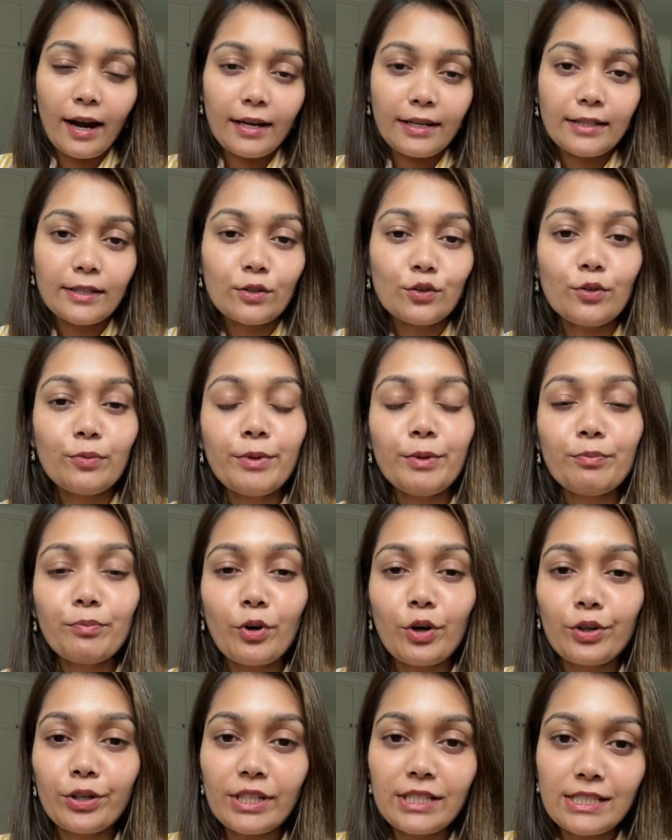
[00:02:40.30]
আরেকটা খুব
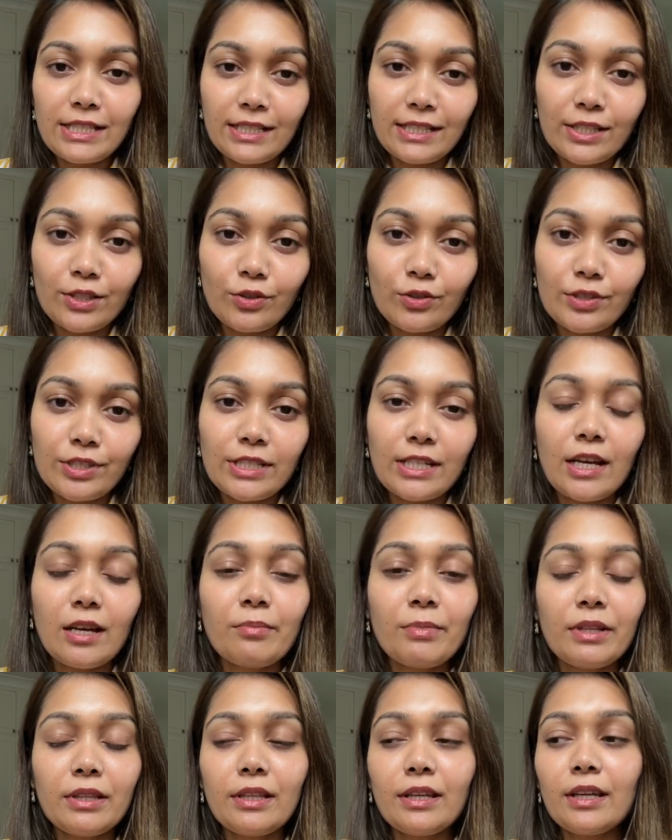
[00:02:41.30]
ইম্পর্টেন্ট জিনিস হচ্ছে
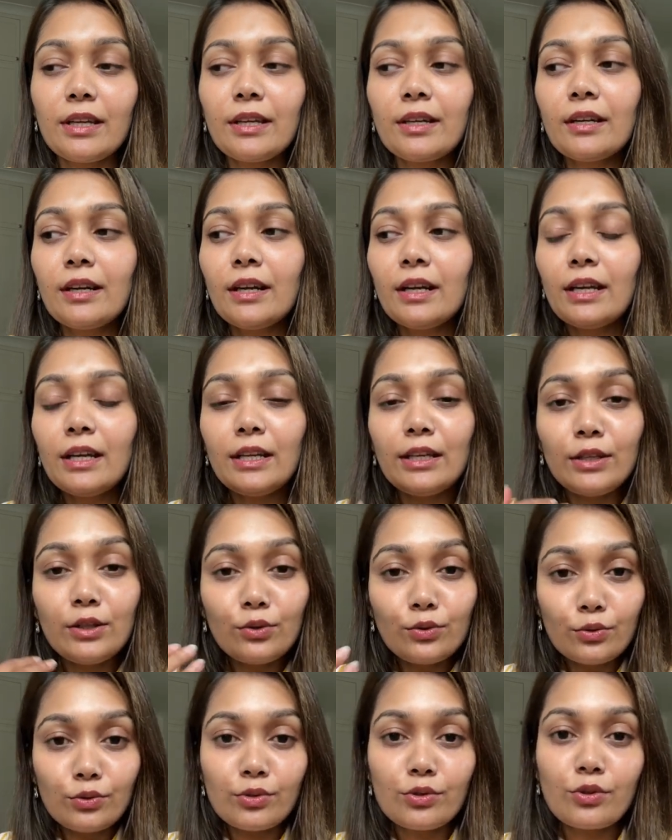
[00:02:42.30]
আমাদের
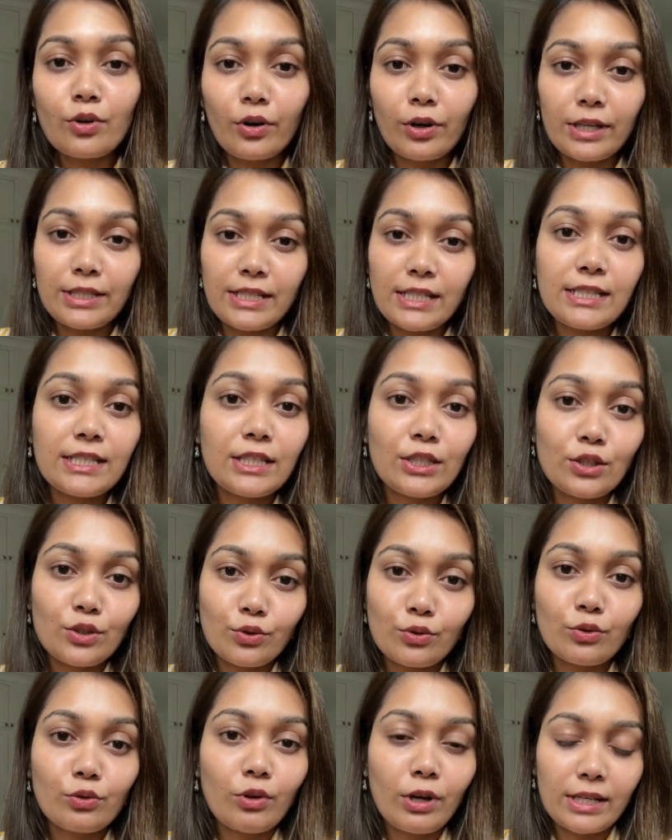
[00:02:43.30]
ইউজ করা যে
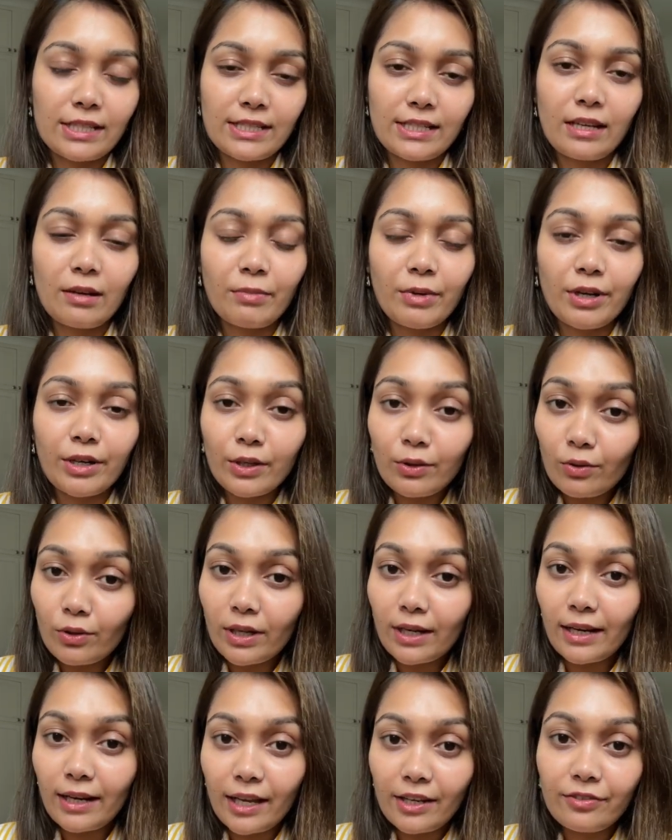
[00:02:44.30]
জিনিসগুলো আছে আমরা
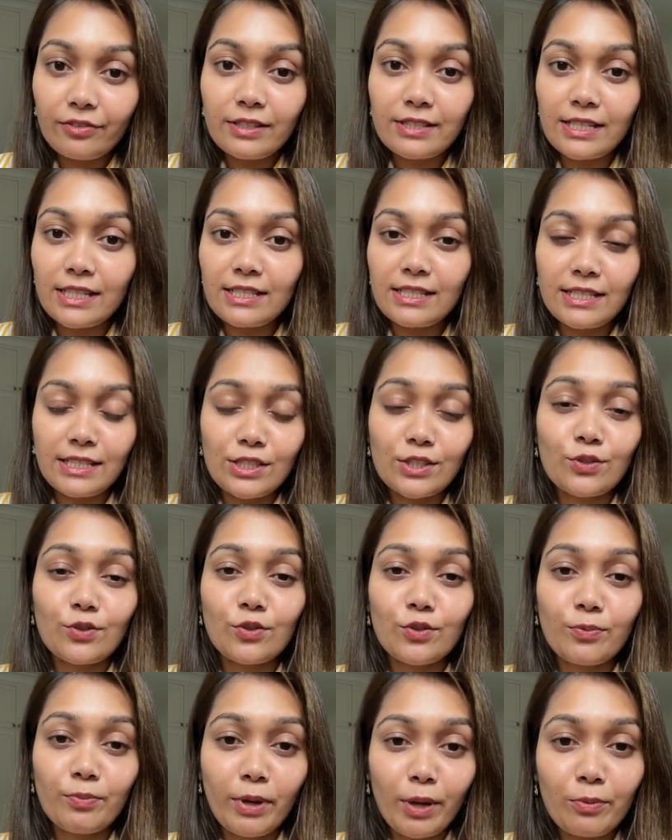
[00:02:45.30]
রেগুলার লাইফে যে
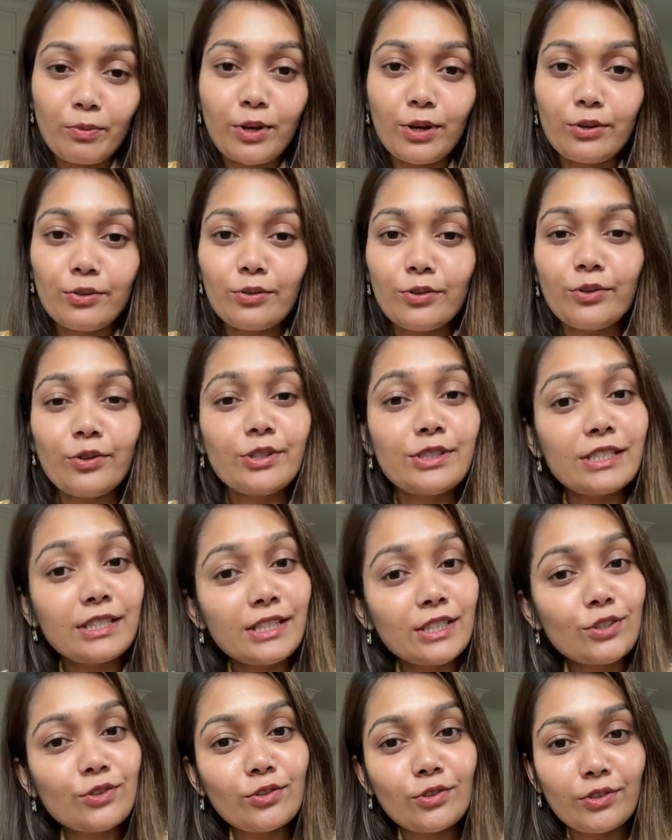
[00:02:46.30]
জিনিসগুলো ব্যবহার করে ওই
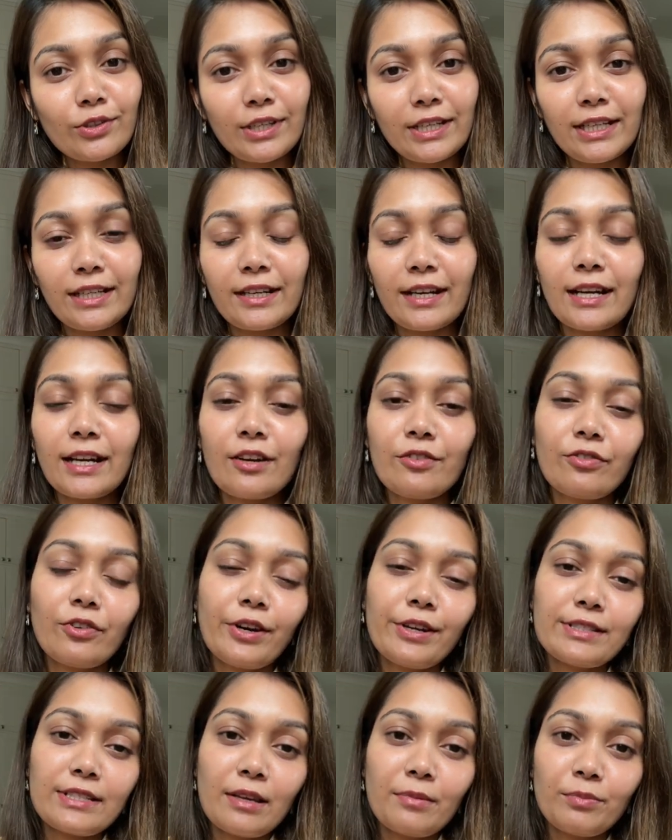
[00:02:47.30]
জিনিসগুলো ক্লিন রাখা ফর
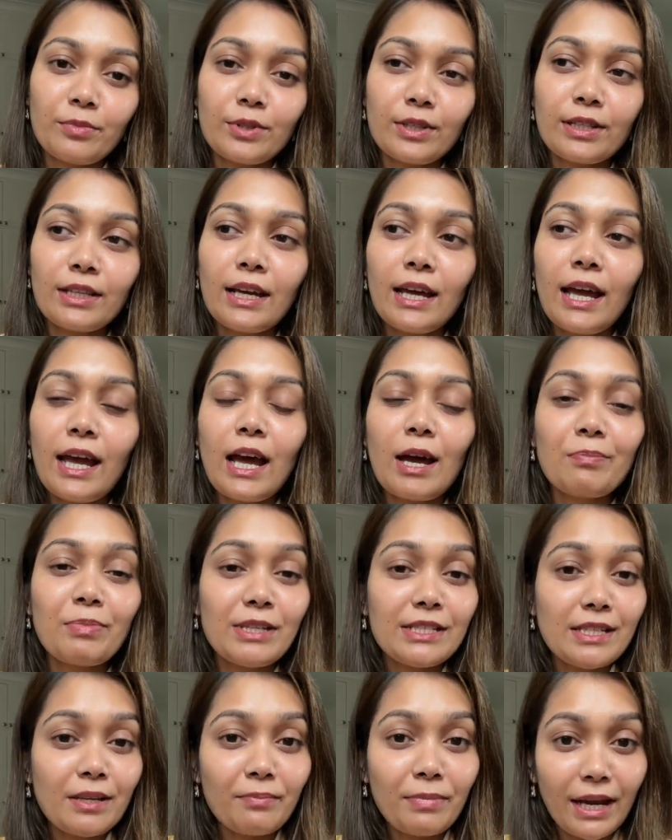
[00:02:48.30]
এক্সাম্পল আপনি
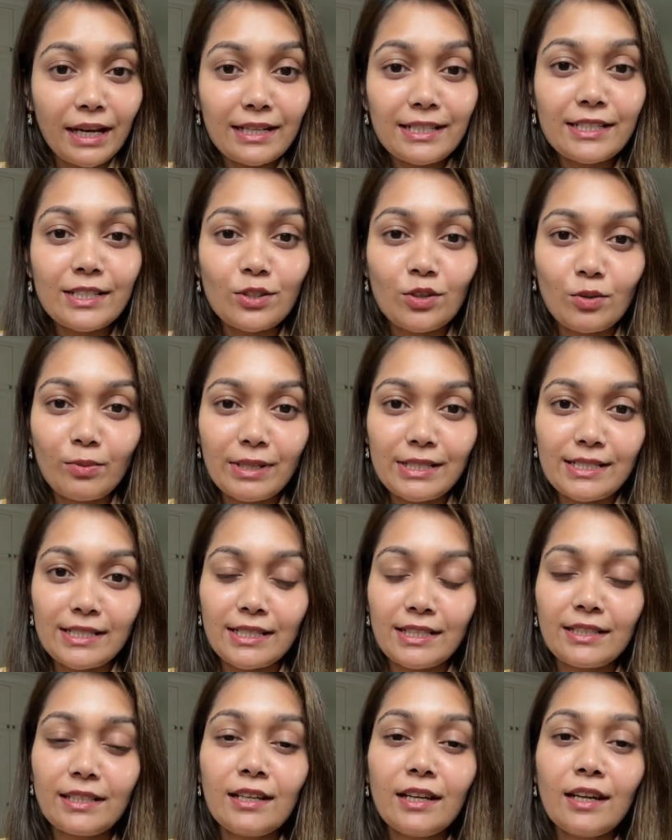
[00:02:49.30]
যে বালিশে ঘুমাচ্ছেন